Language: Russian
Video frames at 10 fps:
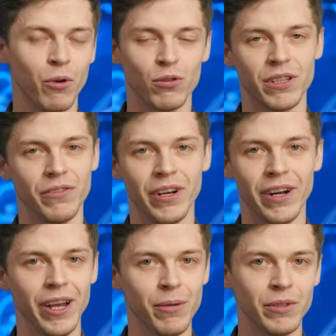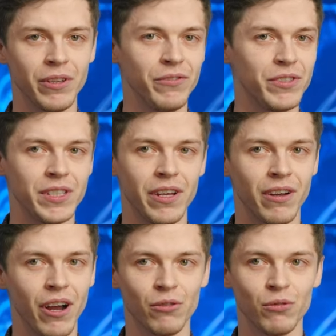просто великолепный,
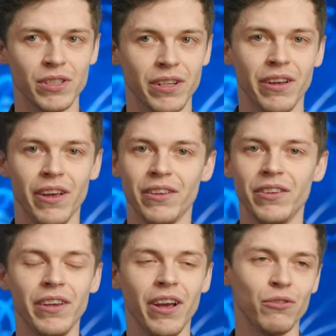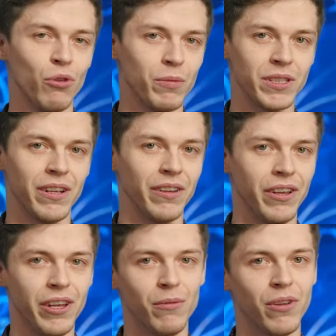все радуются. Ни одной
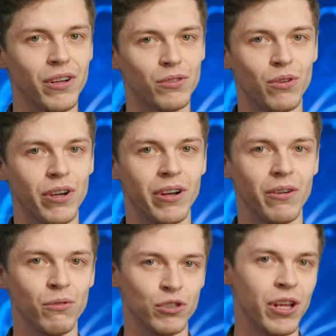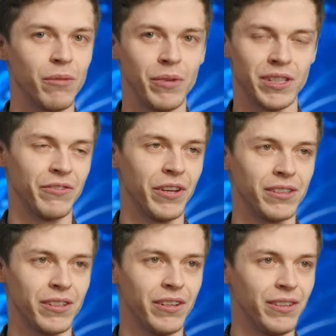пациентки не было, которая ушла без эффекта.